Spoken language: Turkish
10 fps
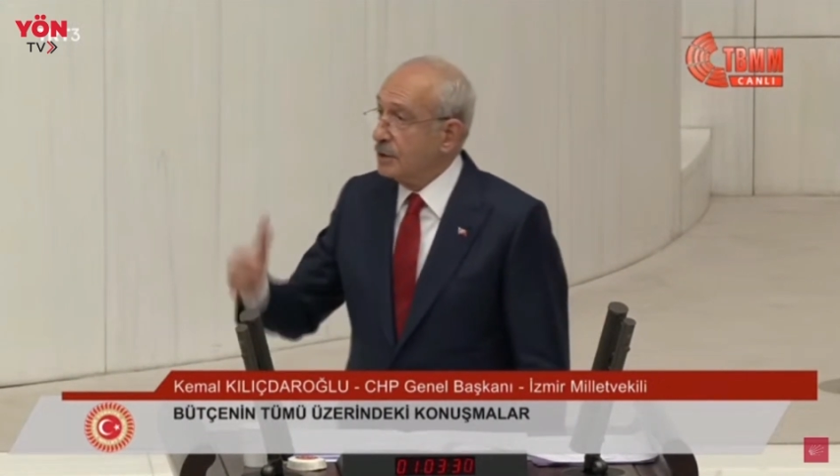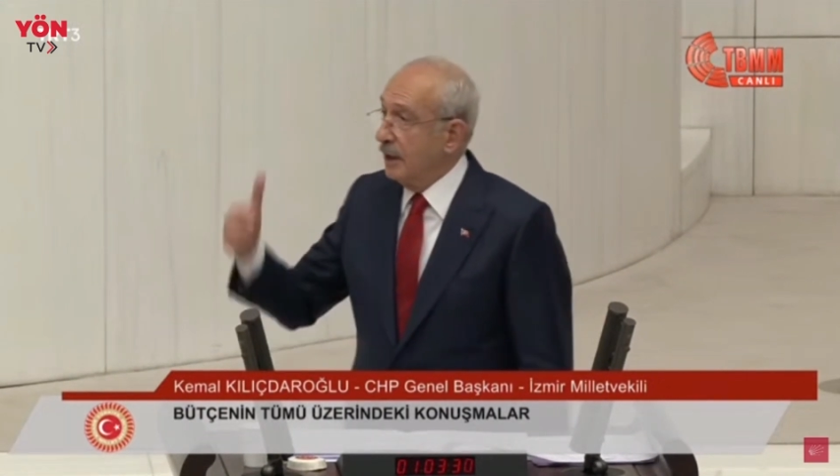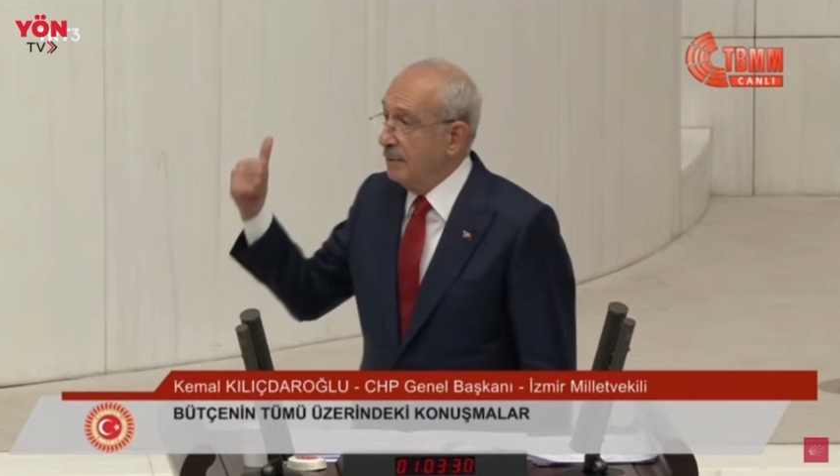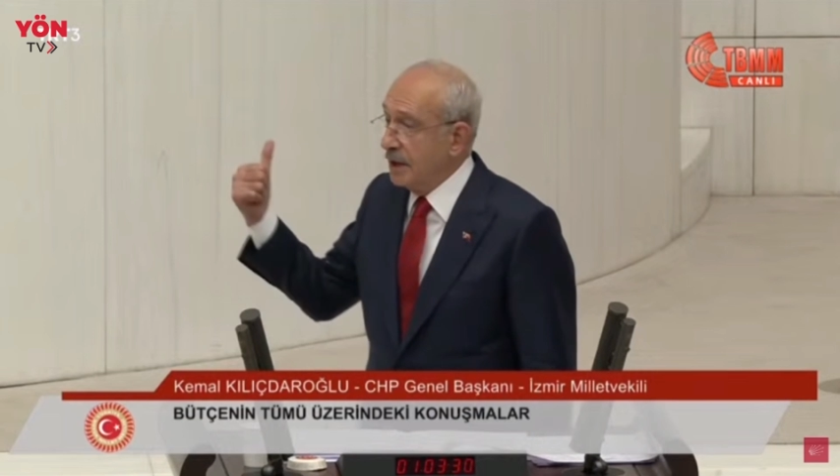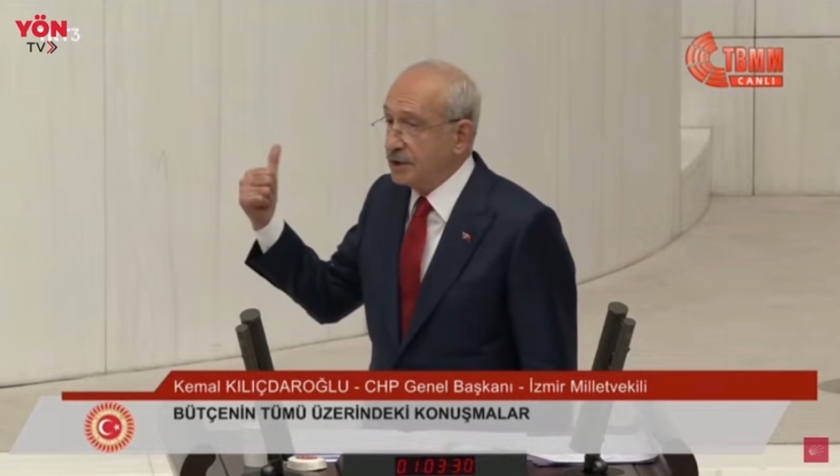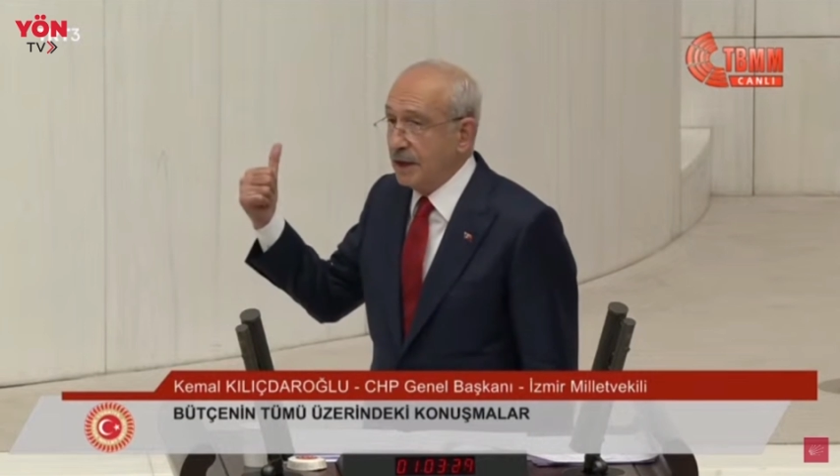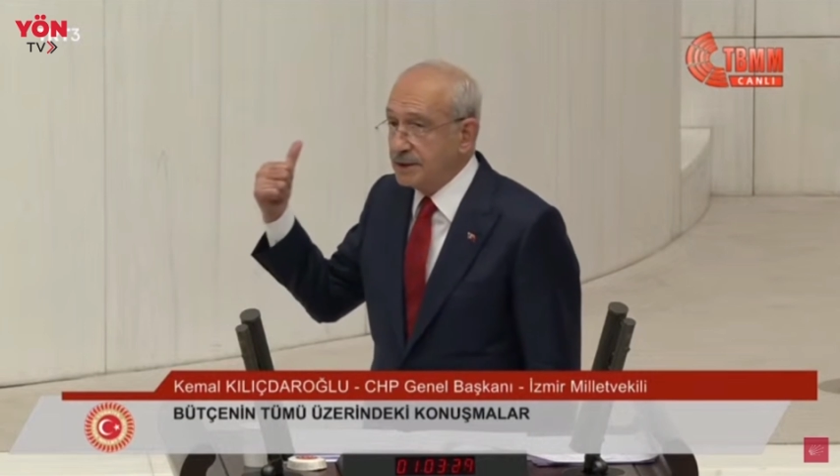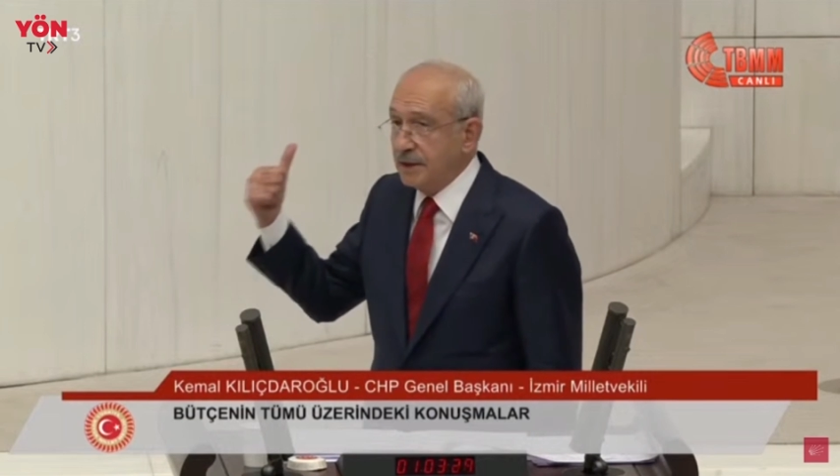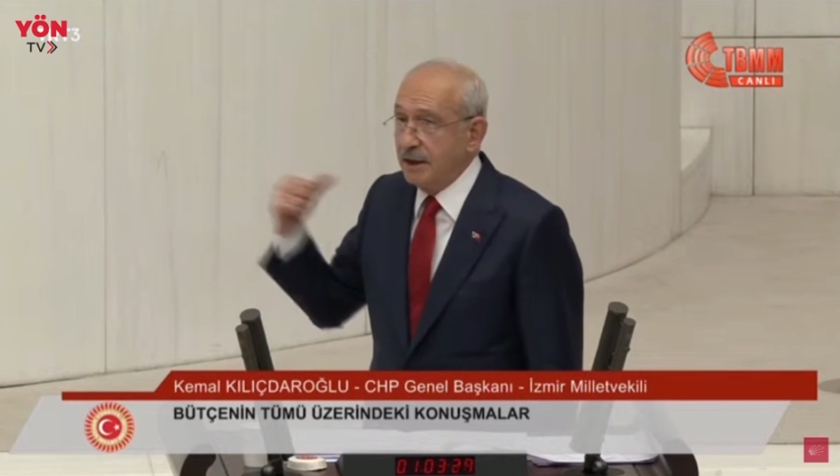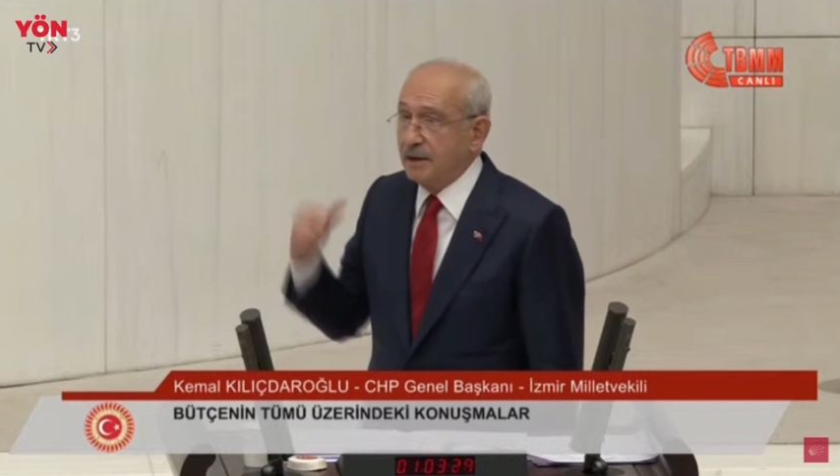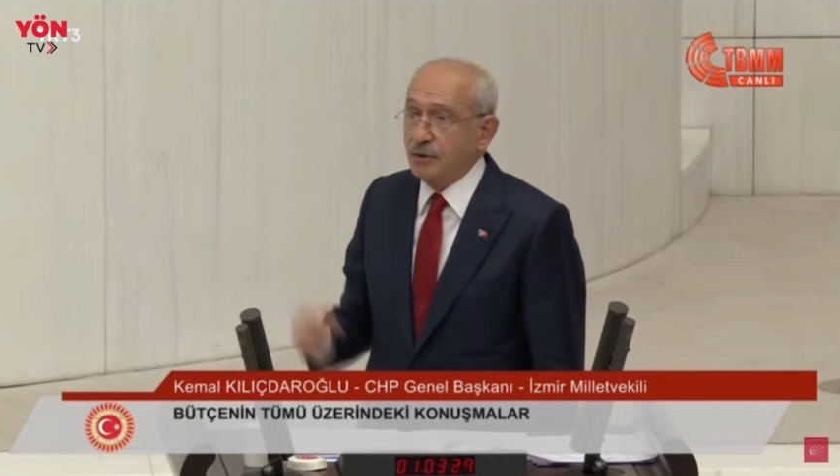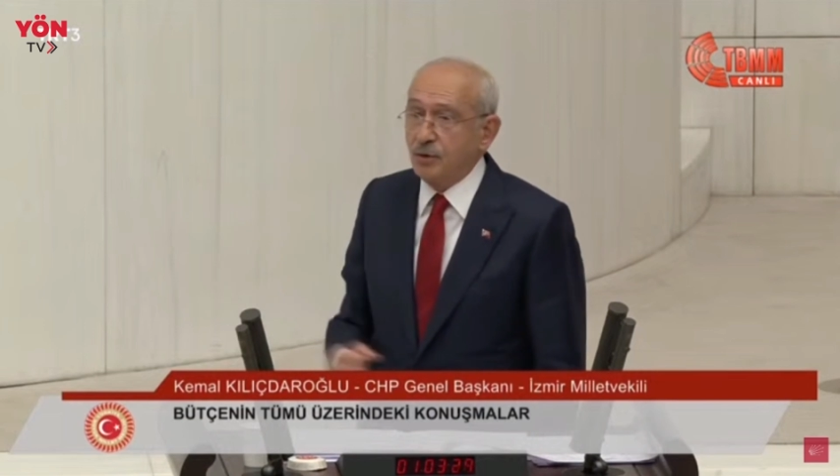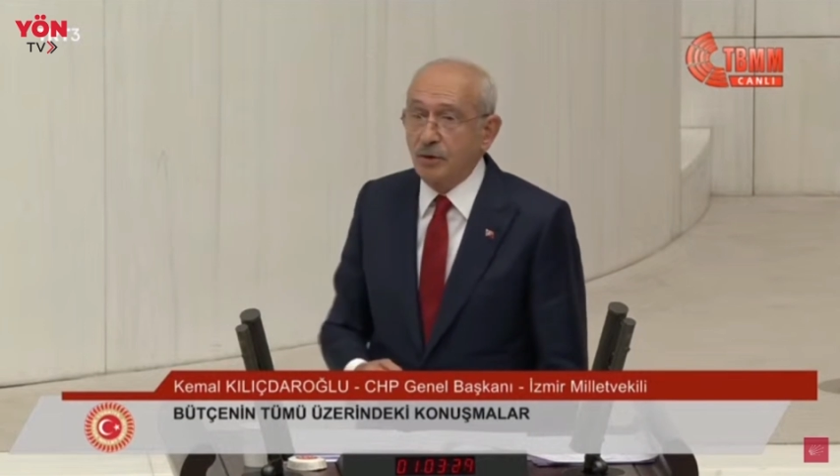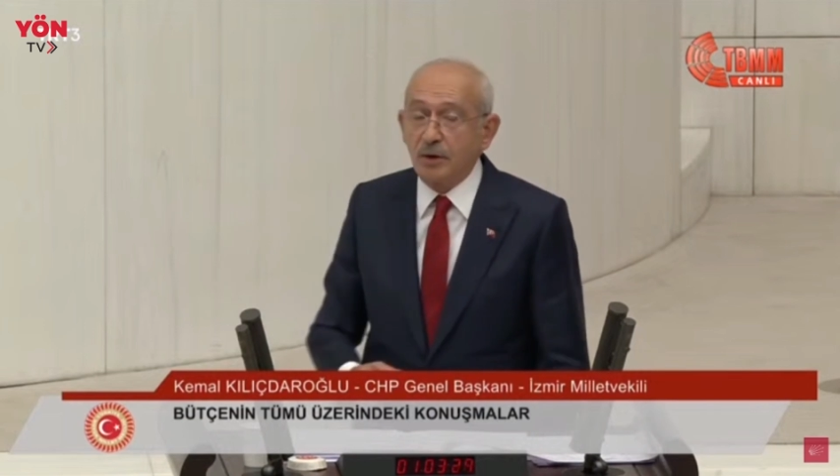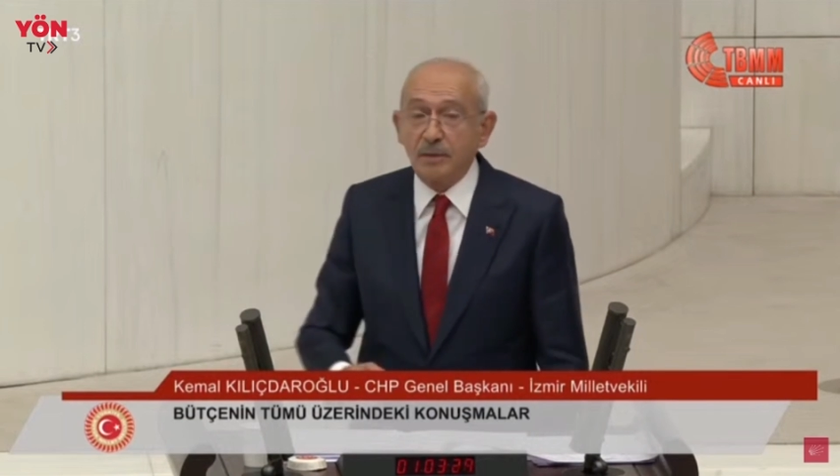Sayın Başkan size de
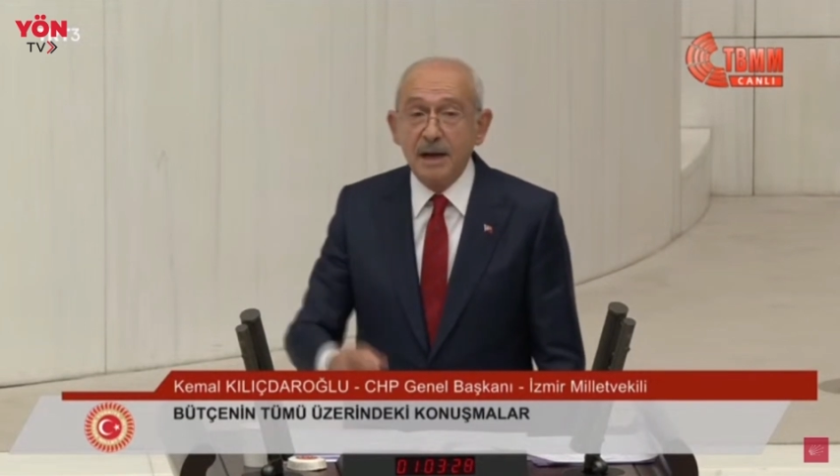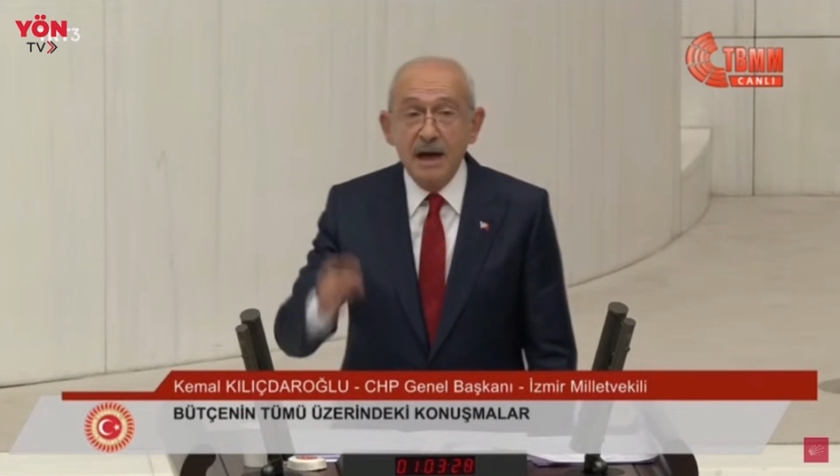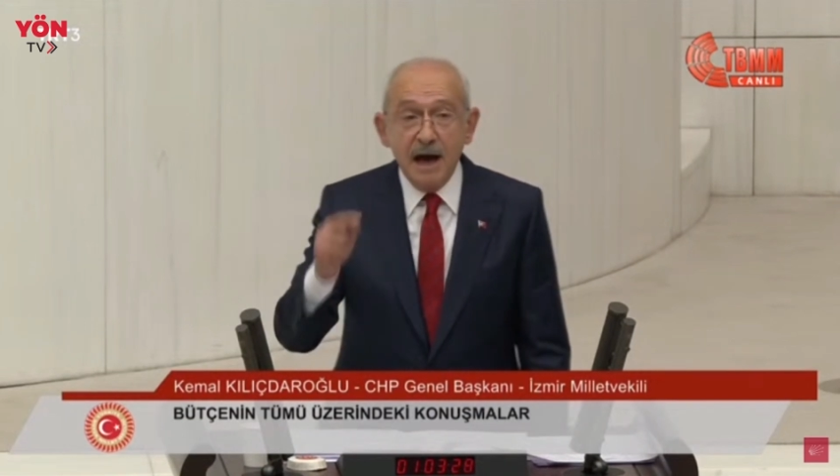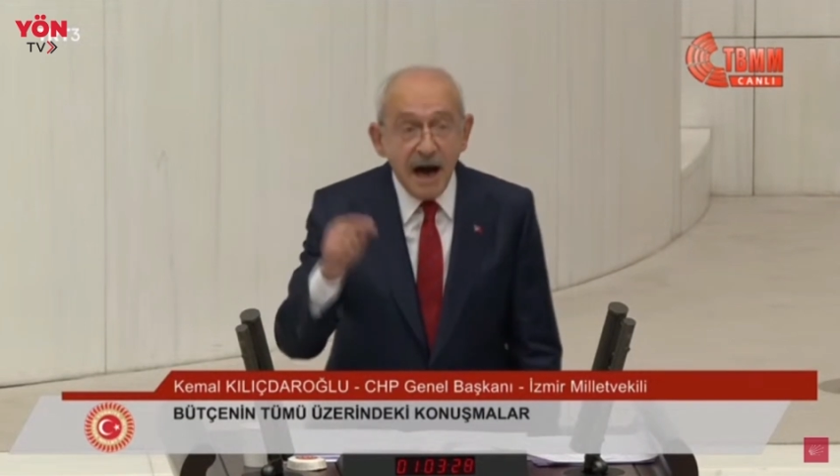söylüyorum.